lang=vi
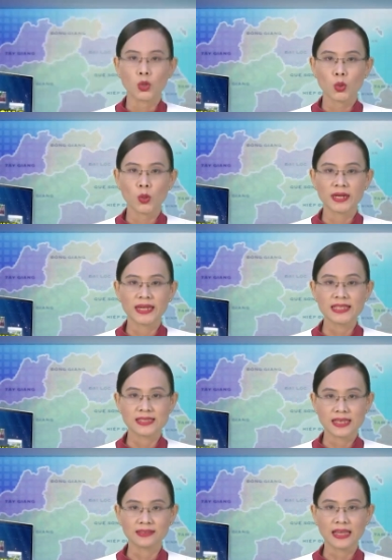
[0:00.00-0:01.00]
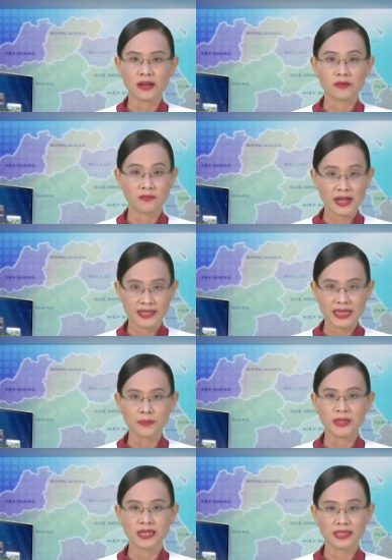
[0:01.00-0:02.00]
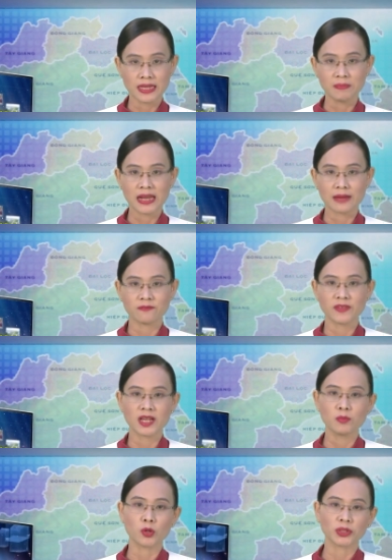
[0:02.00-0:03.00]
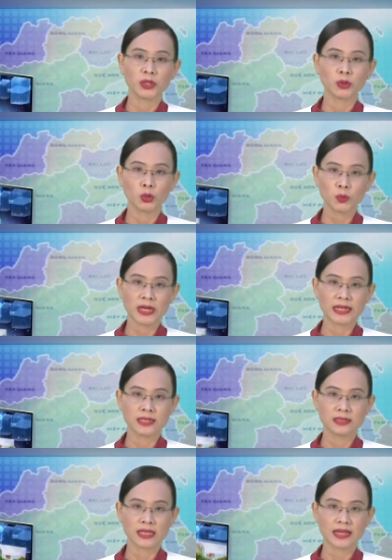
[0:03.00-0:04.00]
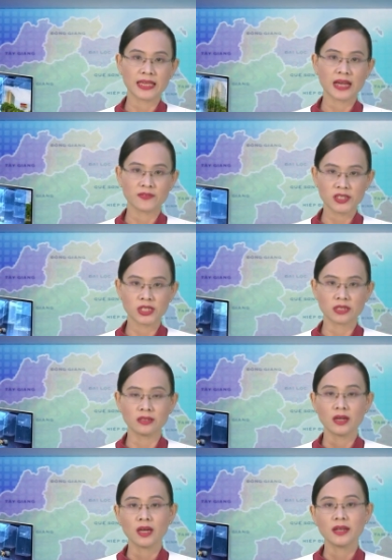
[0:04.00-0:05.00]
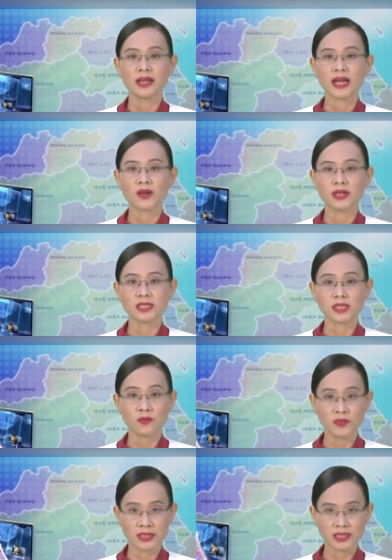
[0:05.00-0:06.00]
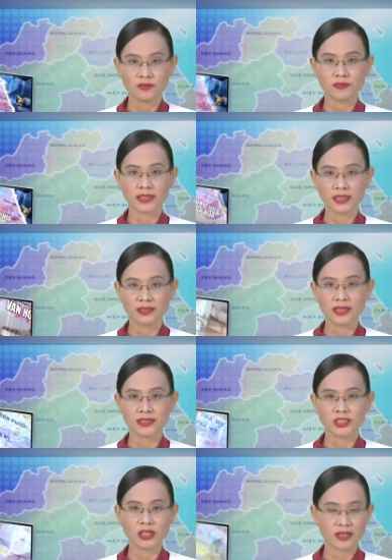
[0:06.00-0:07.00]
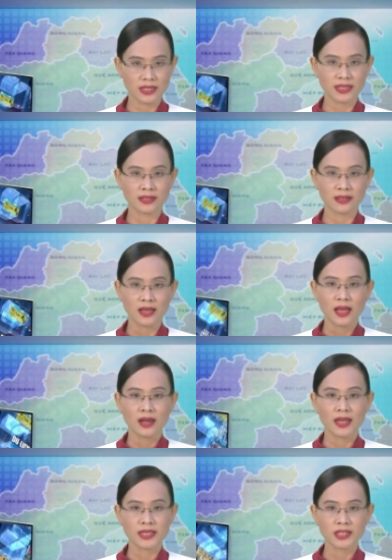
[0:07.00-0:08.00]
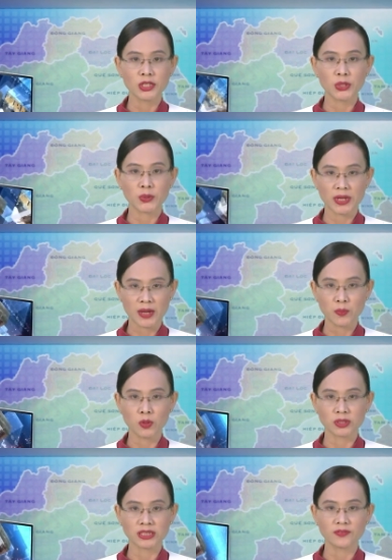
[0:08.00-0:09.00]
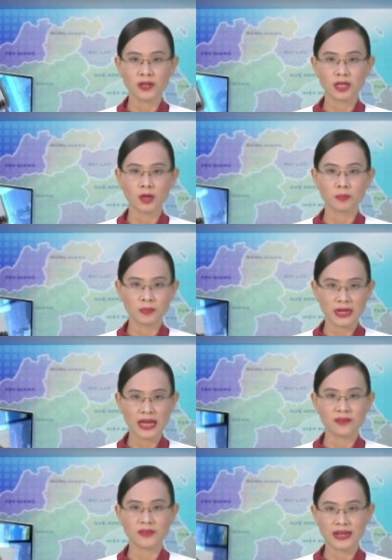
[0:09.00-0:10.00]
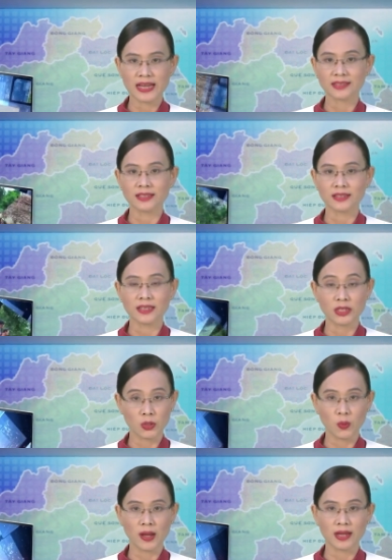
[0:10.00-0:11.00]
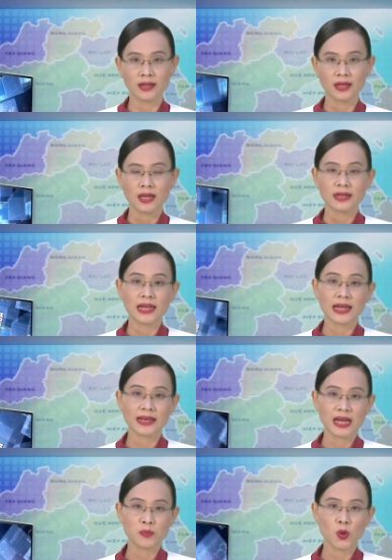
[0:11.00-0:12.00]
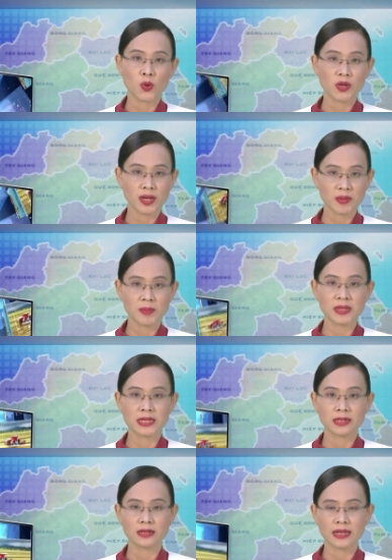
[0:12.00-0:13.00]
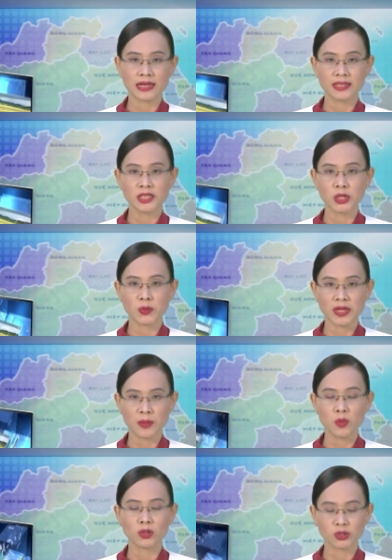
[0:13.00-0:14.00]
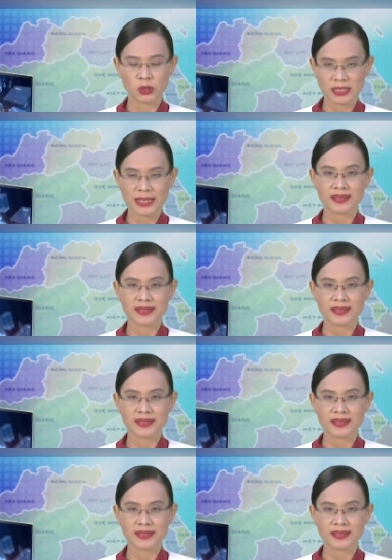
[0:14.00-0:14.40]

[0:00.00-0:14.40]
Đoàn kết sáng tạo và dám nghĩ dám làm với mục tiêu thúc đẩy xã nhà phát triển, nâng cao đời sống vật chất và tinh thần cho người dân là những điều Đảng bộ xã Phước Lộc đã và đang thực hiện hiệu quả. Đây là Đảng bộ 5 năm liền đạt danh hiệu Đảng bộ xuất sắc.